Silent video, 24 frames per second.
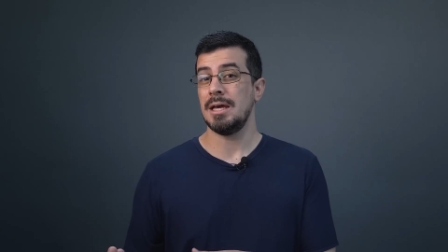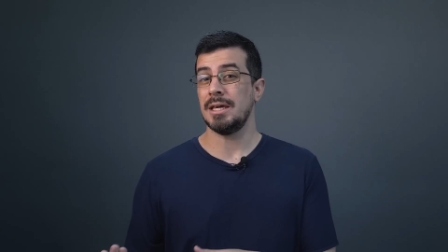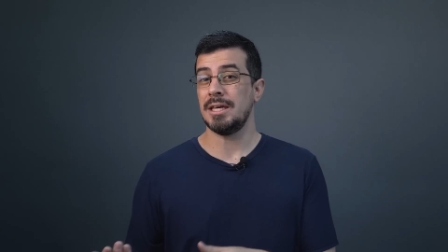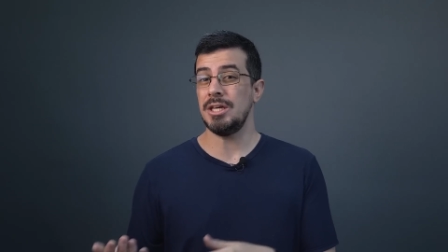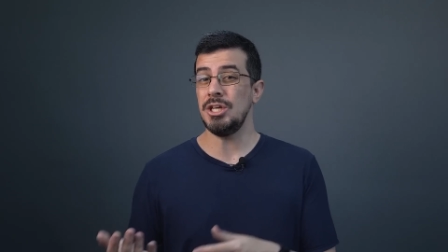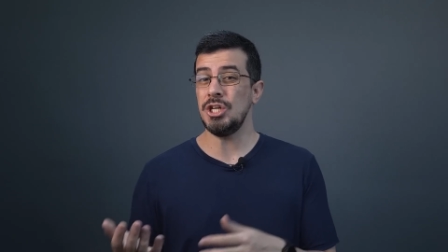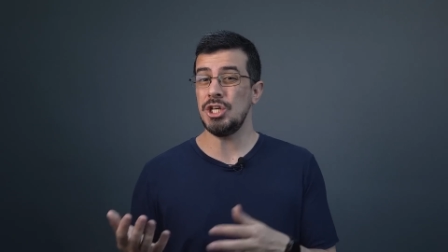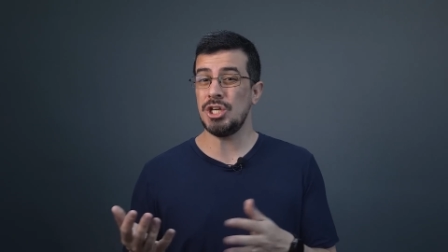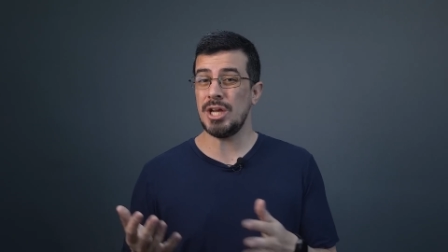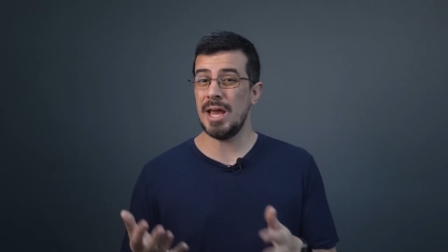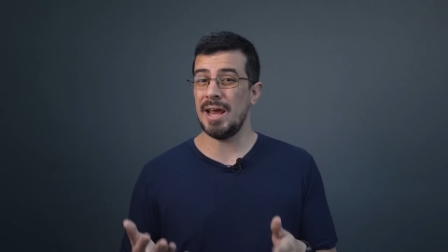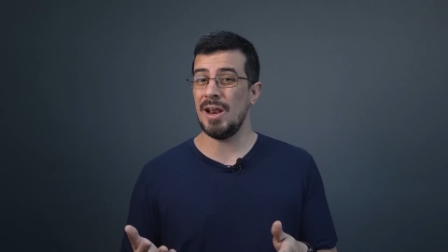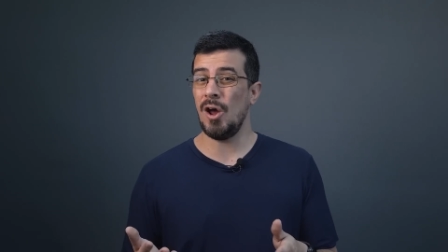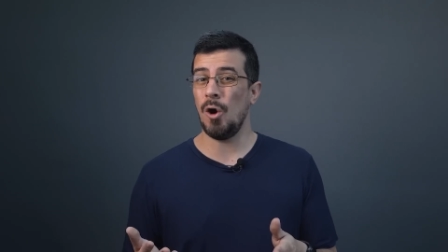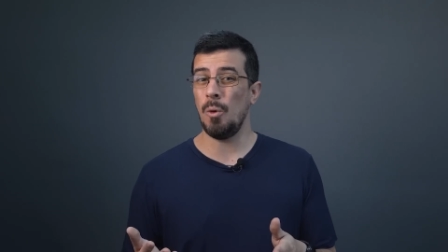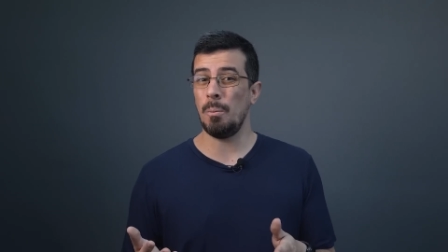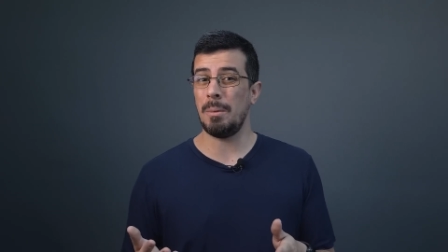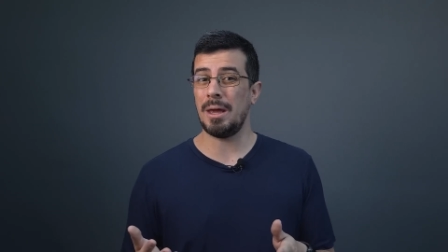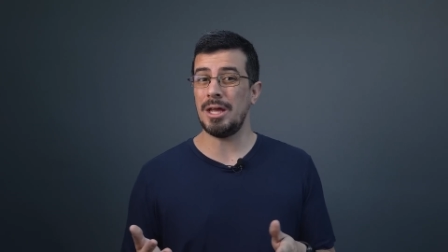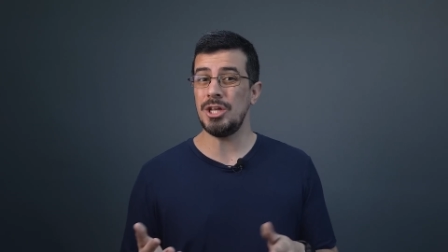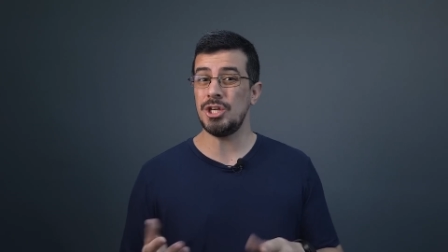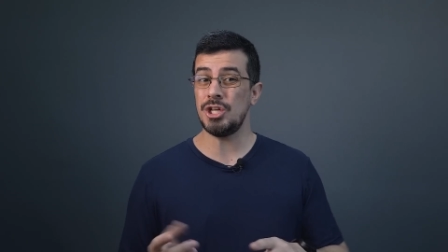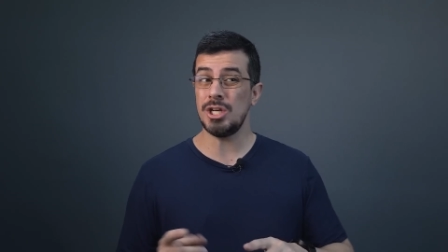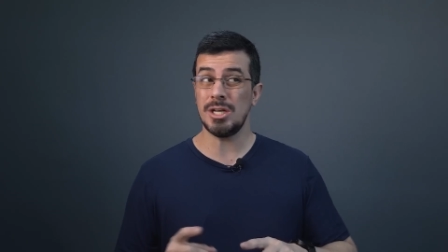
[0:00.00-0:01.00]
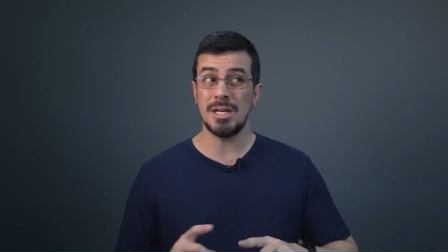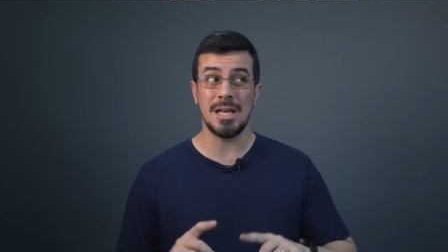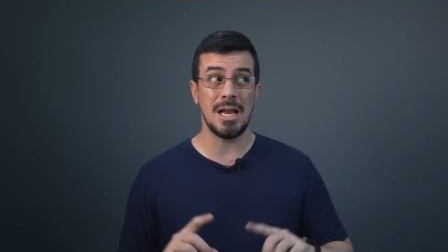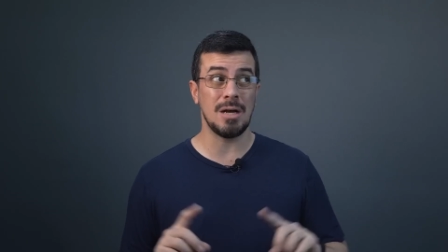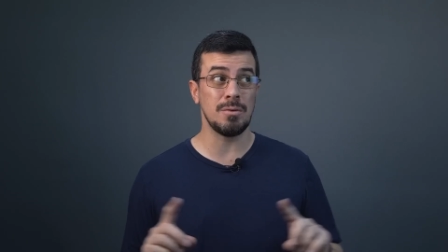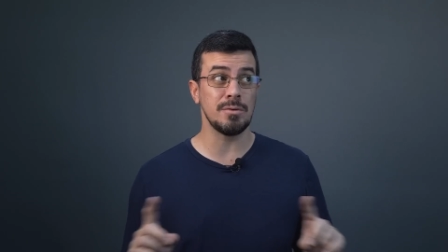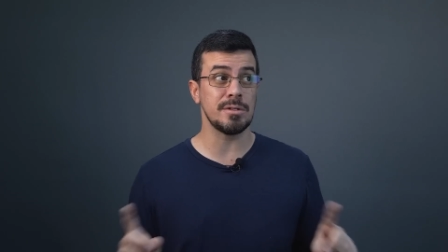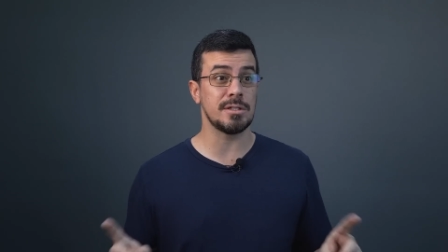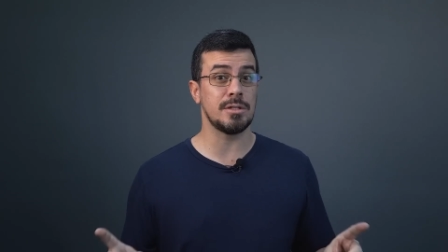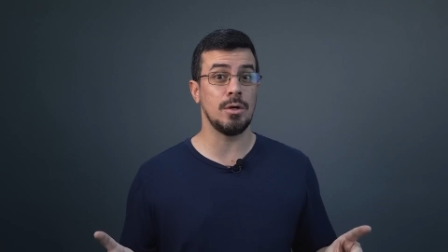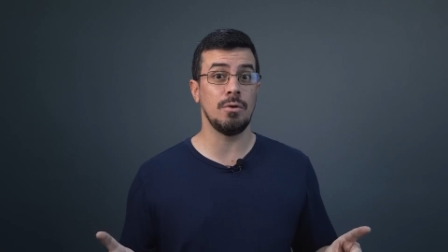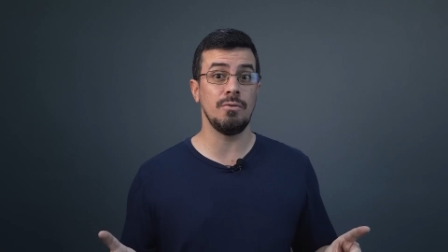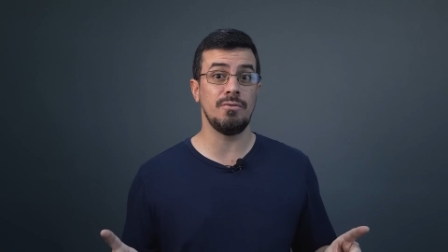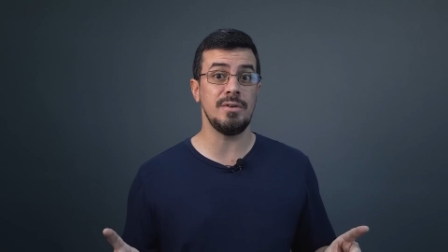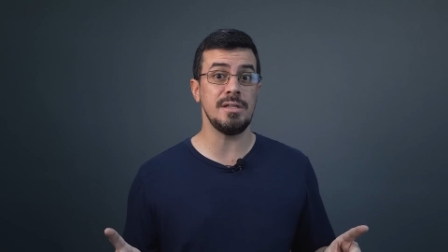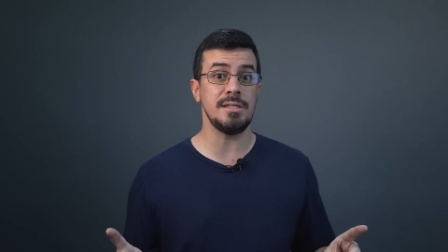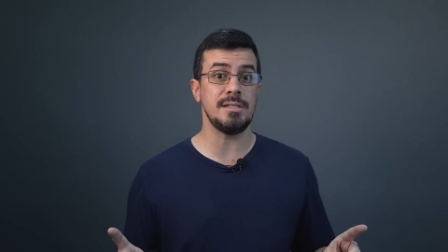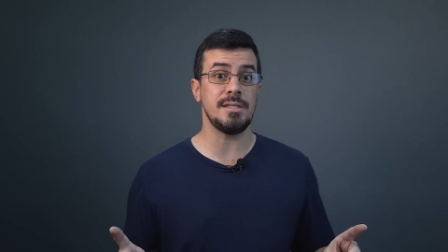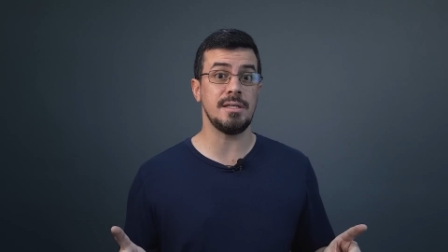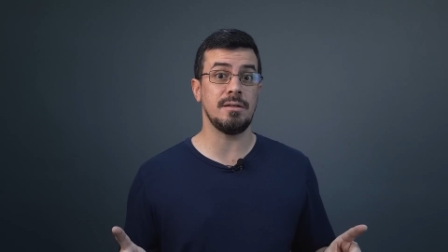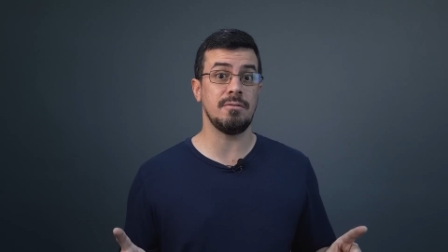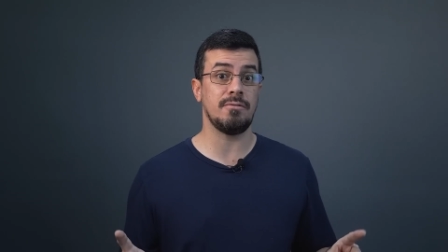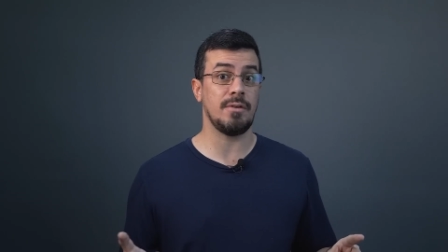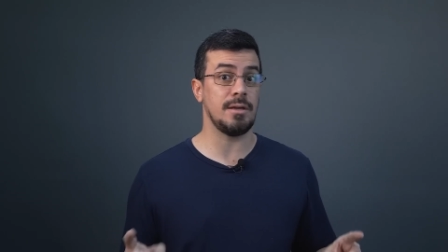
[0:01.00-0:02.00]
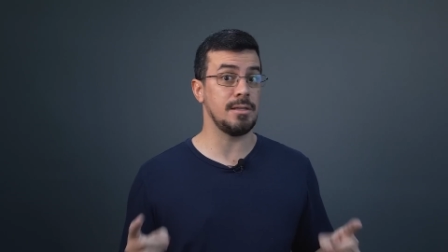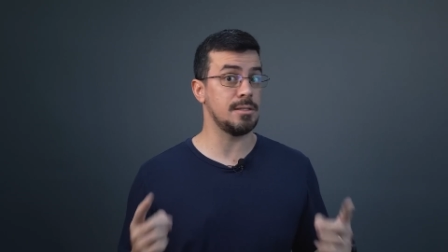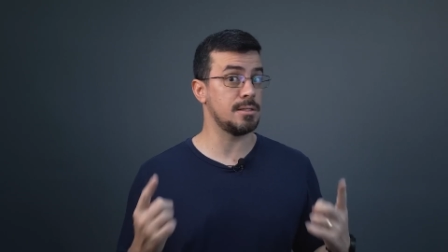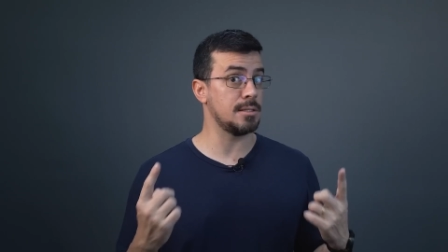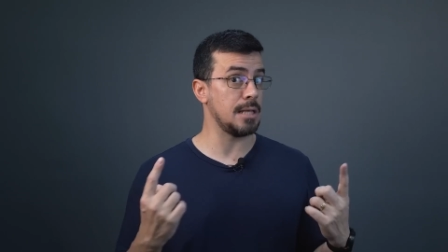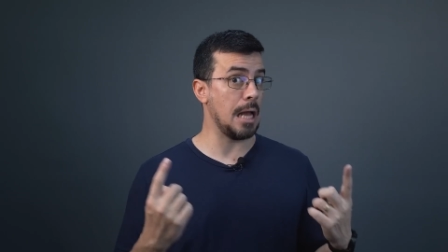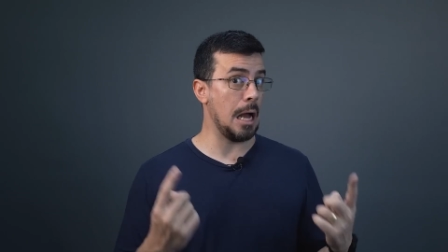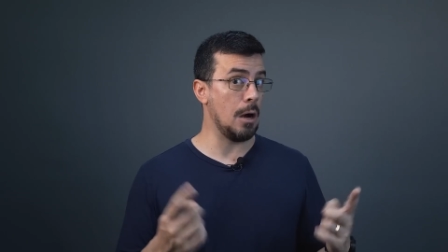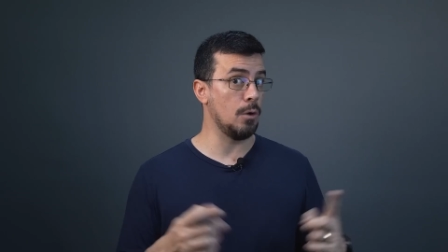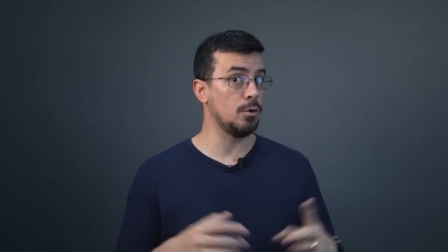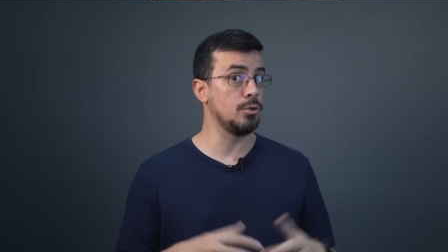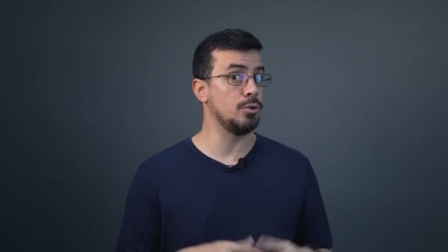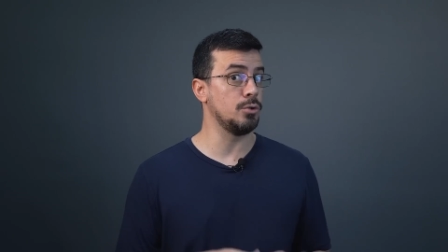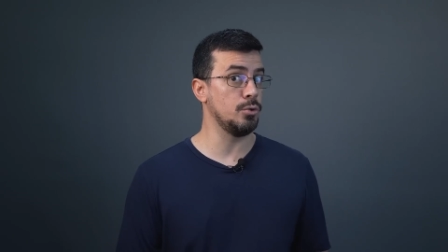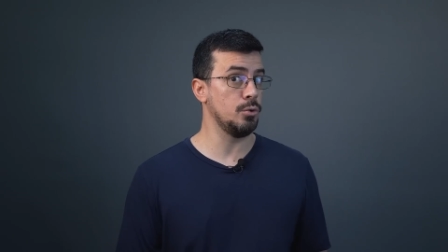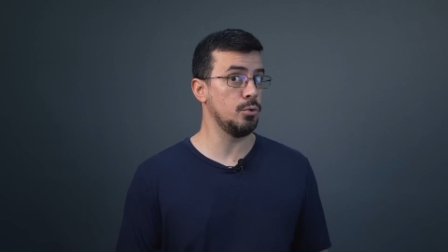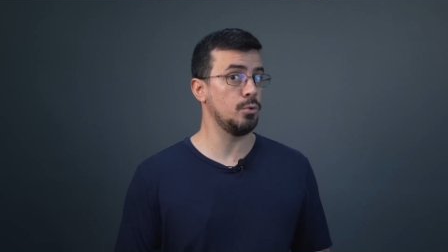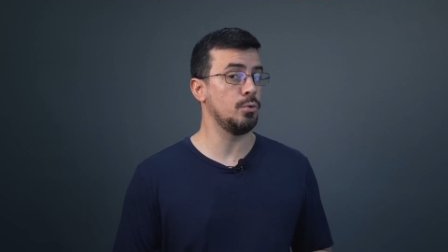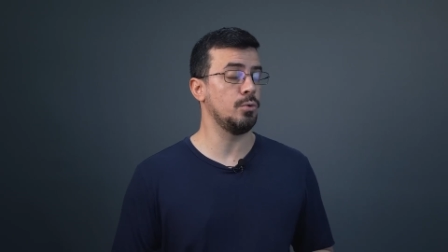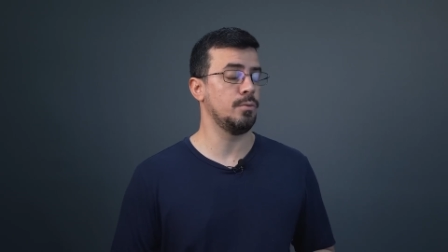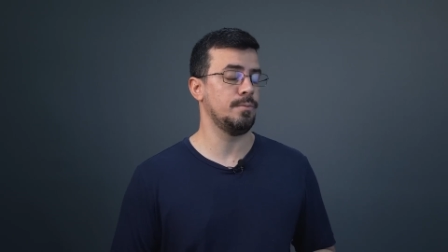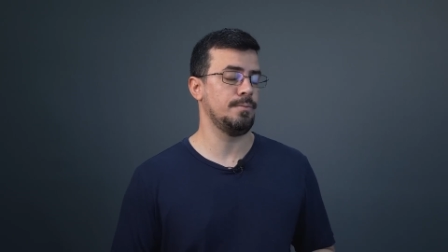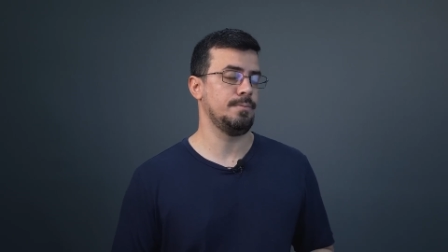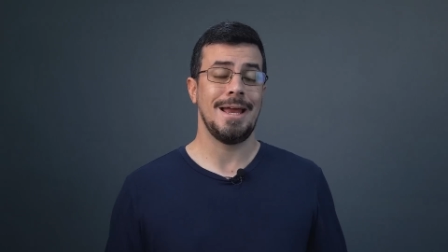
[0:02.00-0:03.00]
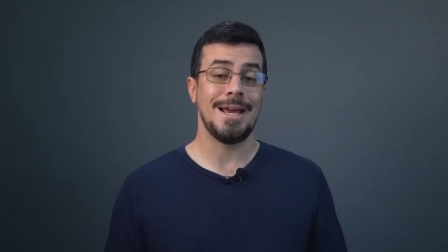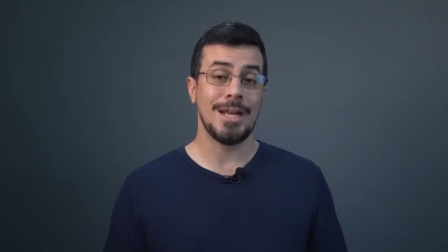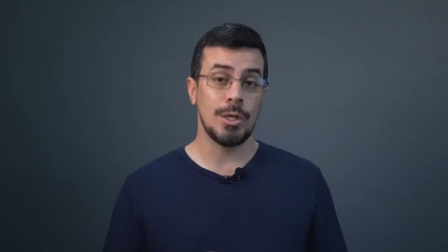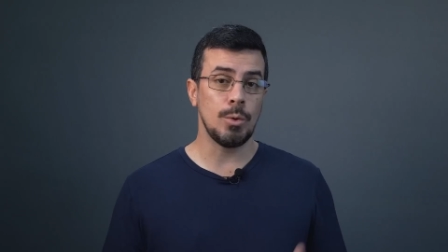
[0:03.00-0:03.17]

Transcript: que geralmente não são visíveis a olho nu.